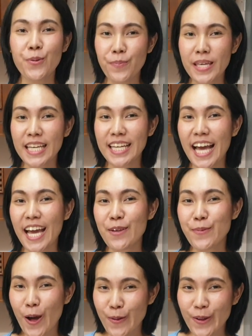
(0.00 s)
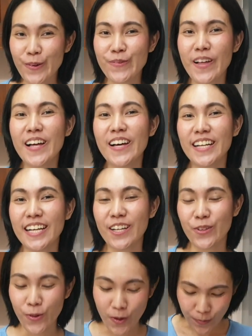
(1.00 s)
ปีกไก่พร้อมลงหม้อแล้วค่ะ
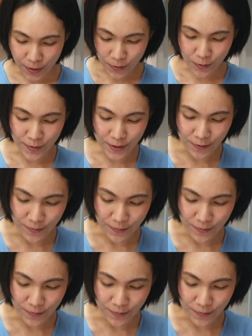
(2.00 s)
ทุกคนมาดูมาดู